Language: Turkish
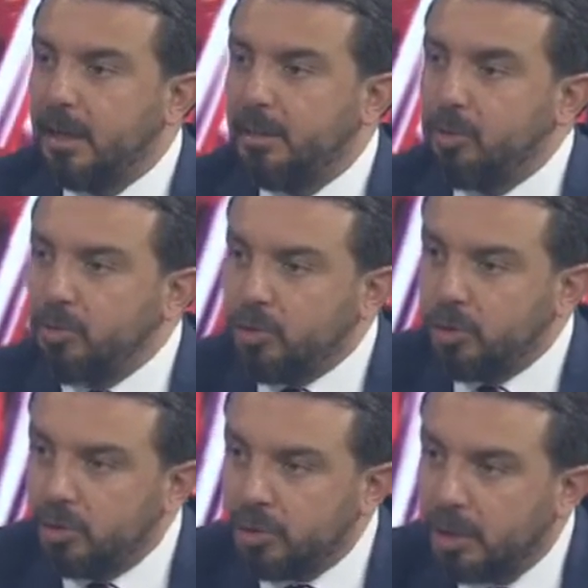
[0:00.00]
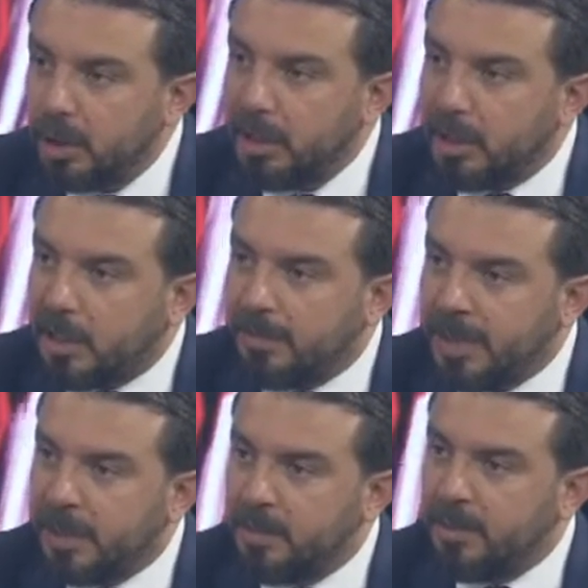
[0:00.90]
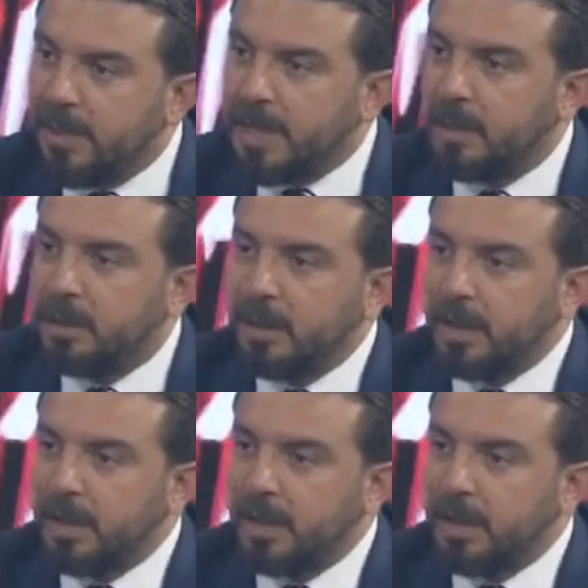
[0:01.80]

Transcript: bugün 2021 yılında